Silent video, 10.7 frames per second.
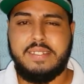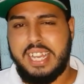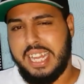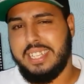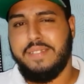Aí o
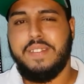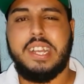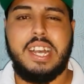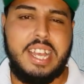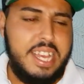cliente já
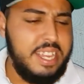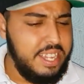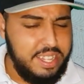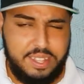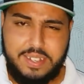fica
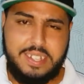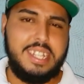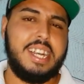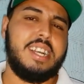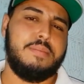
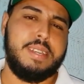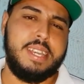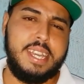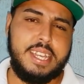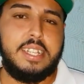doido da
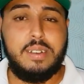cabeça.